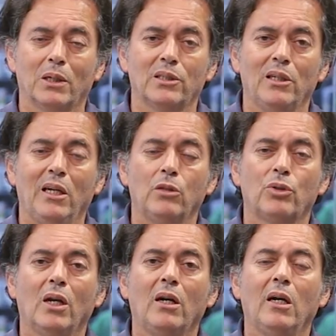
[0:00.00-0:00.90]
brasileiros
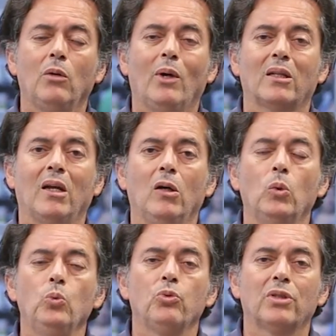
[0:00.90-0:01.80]
que ganham até
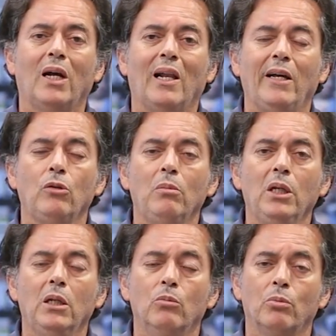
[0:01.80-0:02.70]
um salário
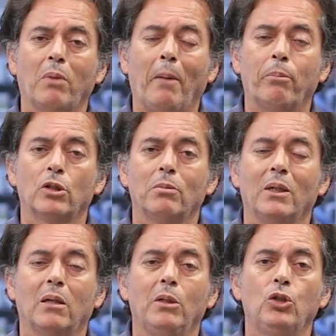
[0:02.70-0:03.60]
mínimo,
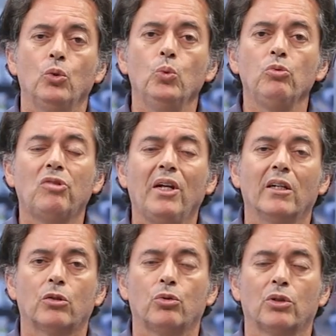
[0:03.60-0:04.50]
aproximadamente um
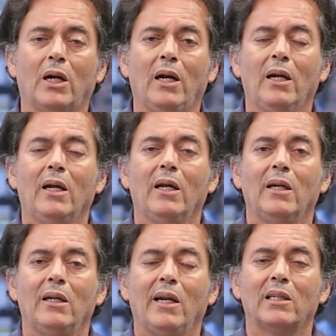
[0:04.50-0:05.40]
terço já
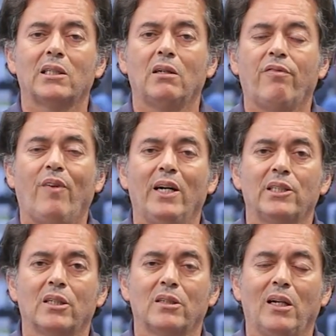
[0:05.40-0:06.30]
nessa
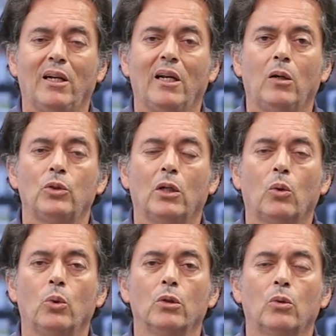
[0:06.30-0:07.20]
faixa salarial, de
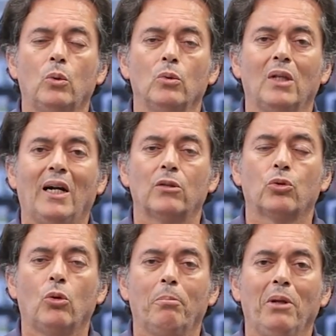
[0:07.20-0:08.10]
acordo com
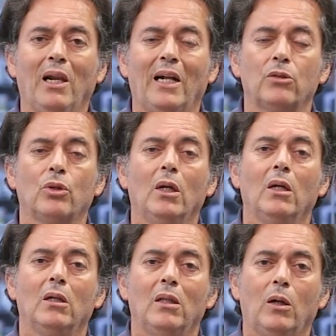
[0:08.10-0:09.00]
dados compilados
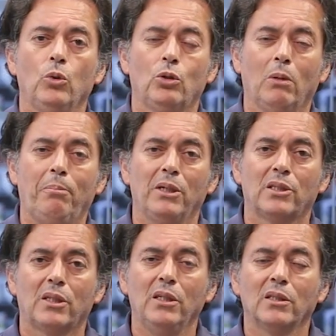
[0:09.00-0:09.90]
da última
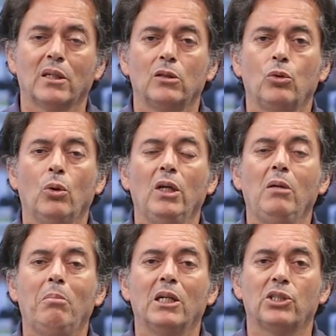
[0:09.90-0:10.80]
pesquisa do
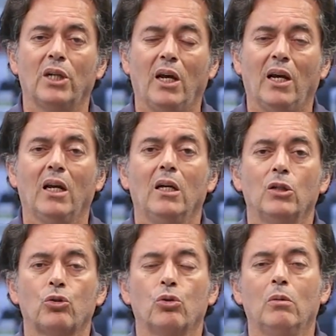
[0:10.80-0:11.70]
IBGE
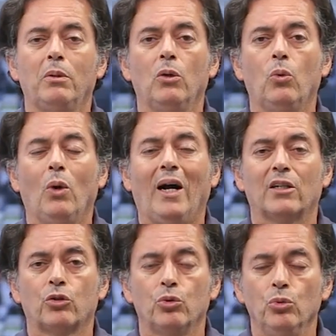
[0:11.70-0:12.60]
sobre o
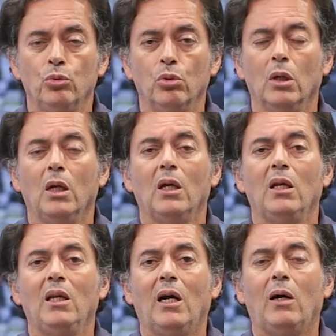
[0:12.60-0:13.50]
assunto.
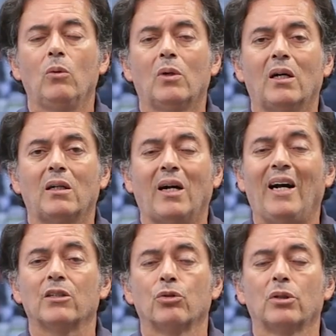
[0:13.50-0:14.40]
E há um,
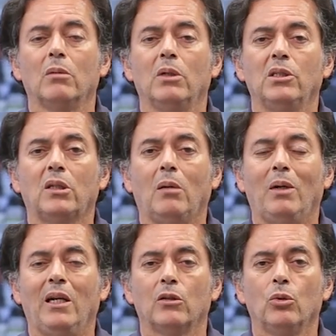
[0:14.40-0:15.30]
casos também de
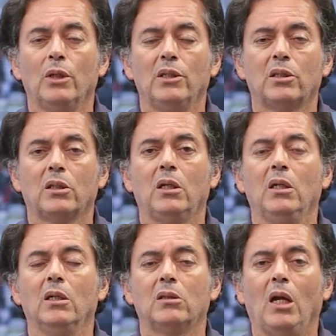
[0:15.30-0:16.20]
trabalhadores
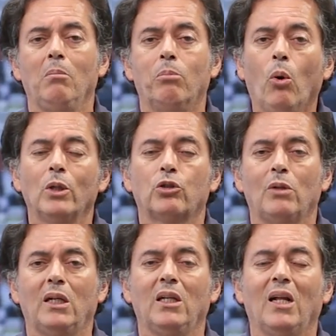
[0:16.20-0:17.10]
que têm boa
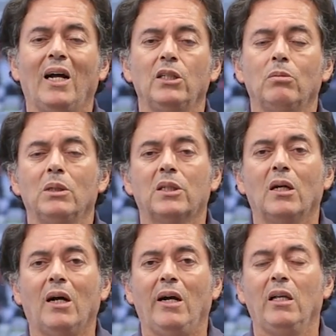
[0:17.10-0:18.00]
escolaridade, mas que
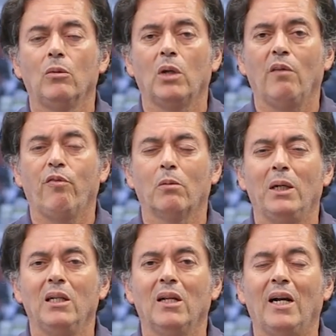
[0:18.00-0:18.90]
caíram na
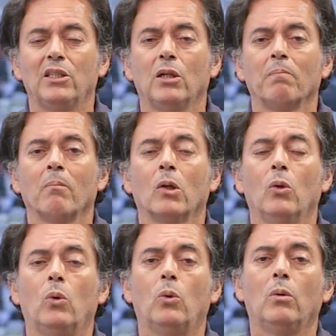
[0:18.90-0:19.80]
informalidade
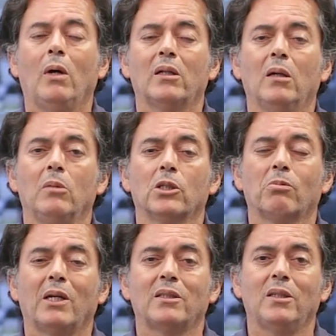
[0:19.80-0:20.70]
ou até
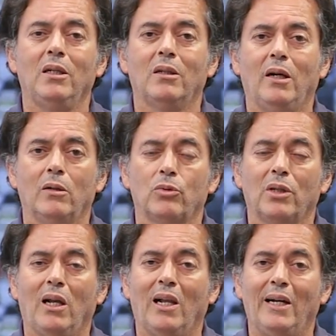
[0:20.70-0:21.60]
mesmo que aceitaram
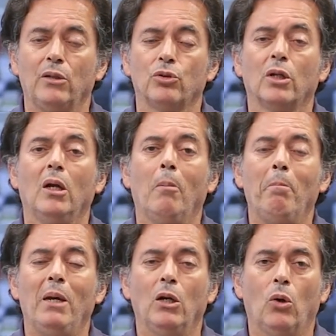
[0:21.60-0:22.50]
salários
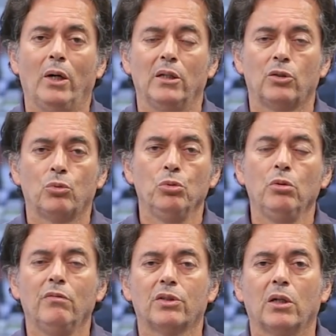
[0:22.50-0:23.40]
menores.
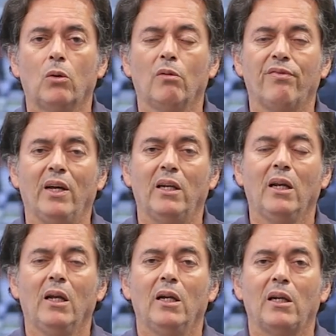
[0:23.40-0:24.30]
Tudo você confere
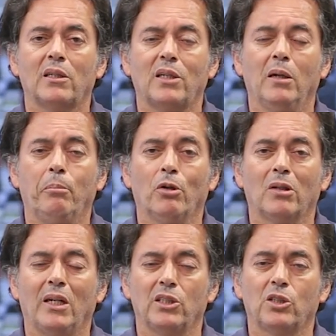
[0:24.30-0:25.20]
nessa
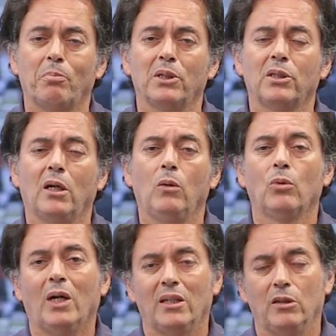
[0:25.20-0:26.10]
reportagem especial
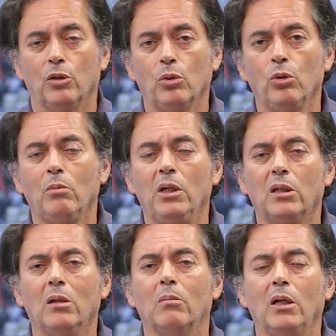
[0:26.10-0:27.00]
no Caderno de Economia e
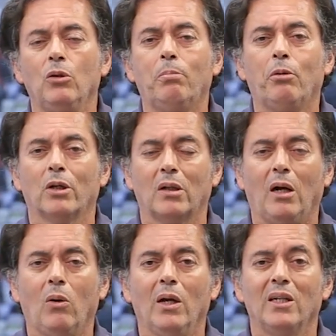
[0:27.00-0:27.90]
também no
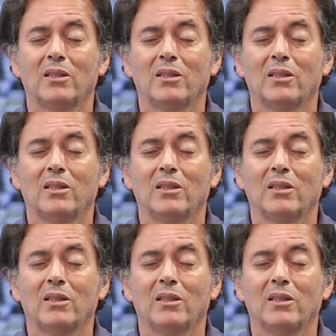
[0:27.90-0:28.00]
portal